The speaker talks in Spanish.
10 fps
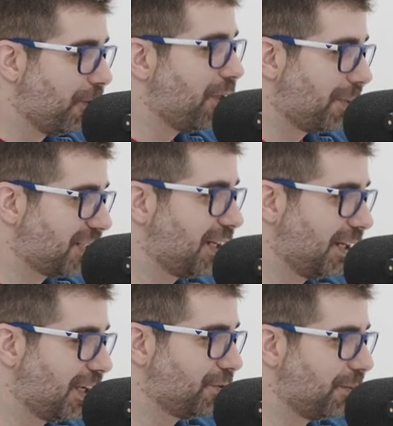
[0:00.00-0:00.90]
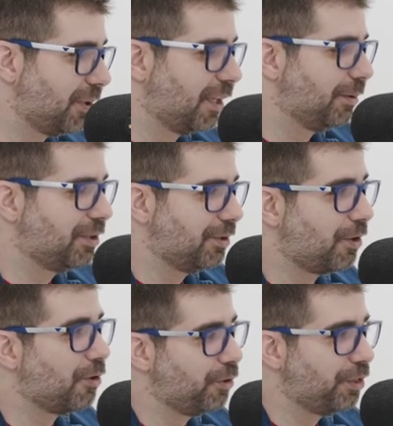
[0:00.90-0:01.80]
puede pasar en el caso de Metaverso, es
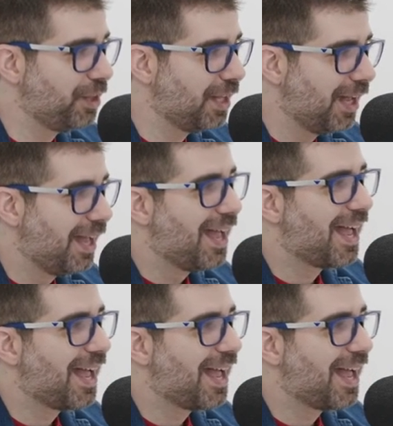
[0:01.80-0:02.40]
conocida